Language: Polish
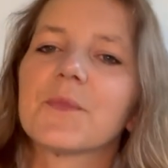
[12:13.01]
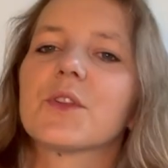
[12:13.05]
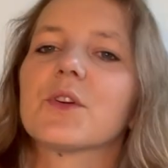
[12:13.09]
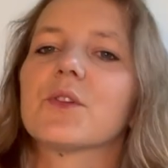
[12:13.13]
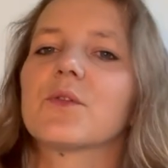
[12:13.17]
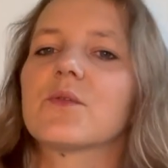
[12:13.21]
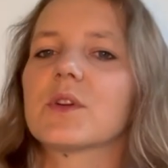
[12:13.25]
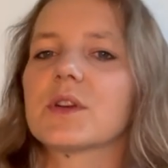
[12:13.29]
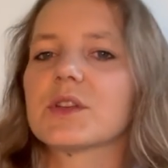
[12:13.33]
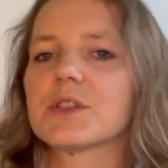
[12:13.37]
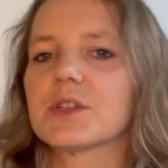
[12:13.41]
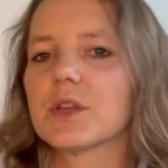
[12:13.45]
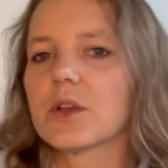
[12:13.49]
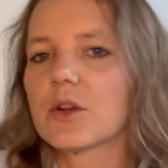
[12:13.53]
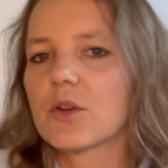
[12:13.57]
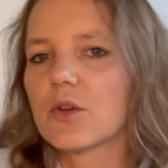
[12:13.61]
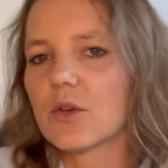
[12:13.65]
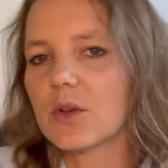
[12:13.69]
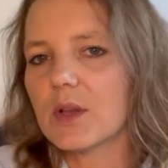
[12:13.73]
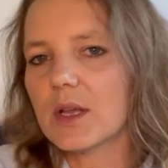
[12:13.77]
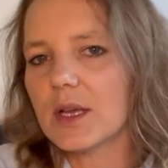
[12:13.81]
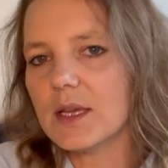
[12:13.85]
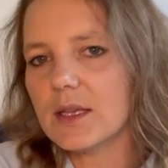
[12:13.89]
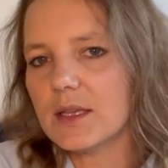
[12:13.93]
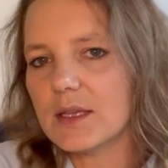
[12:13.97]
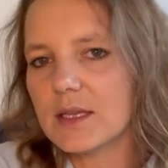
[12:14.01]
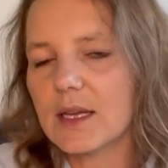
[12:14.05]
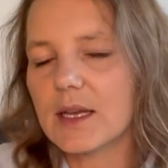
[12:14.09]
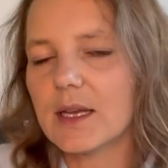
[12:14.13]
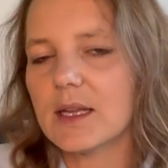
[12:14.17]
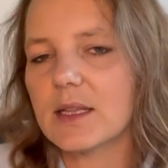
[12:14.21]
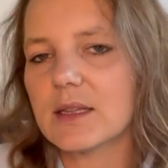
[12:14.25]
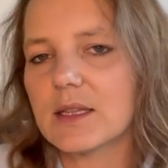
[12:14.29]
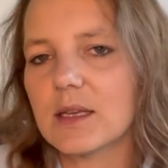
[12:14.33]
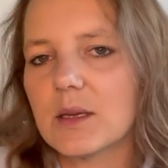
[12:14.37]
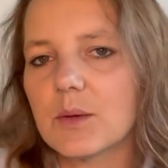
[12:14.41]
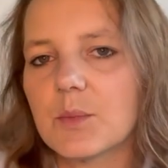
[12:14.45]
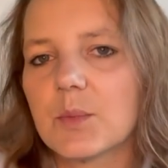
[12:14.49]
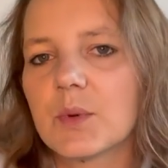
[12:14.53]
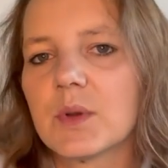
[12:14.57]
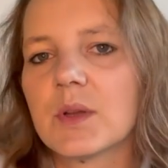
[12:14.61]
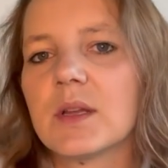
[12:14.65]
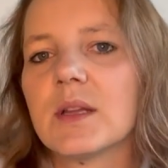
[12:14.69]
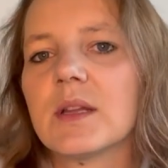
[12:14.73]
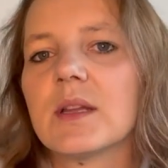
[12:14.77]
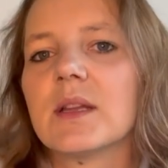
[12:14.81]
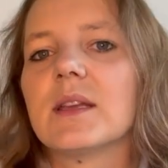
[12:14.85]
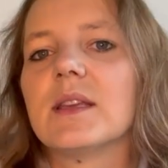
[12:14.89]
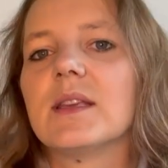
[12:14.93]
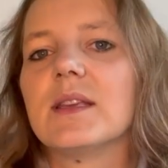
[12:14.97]
to właśnie kolejny etap
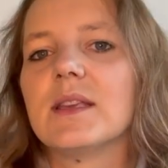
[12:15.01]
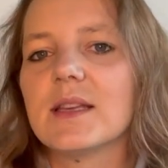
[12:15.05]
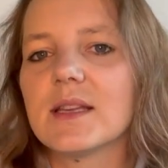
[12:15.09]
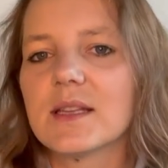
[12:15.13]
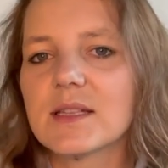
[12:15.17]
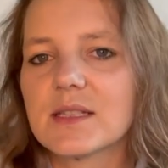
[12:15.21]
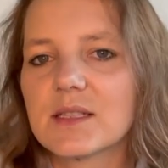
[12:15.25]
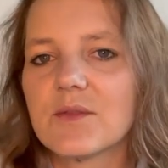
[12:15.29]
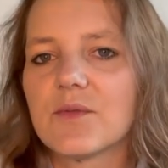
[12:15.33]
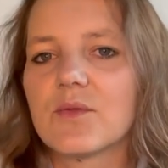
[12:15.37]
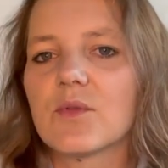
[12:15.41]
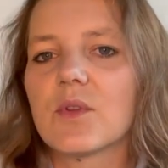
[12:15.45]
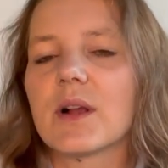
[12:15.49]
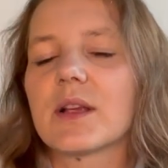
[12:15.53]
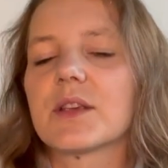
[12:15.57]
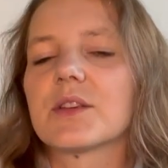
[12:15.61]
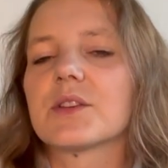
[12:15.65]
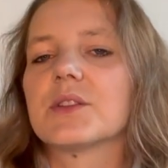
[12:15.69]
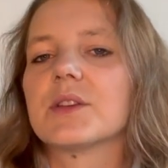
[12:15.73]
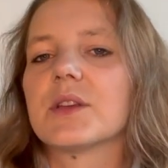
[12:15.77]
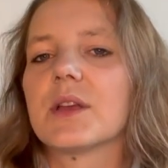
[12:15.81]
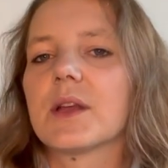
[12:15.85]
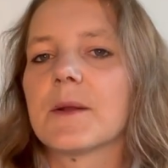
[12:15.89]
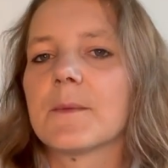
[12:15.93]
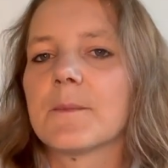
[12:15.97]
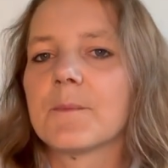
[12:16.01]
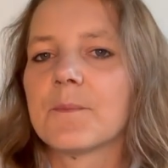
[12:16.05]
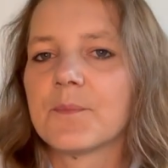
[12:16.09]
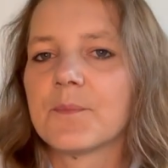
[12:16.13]
jest właśnie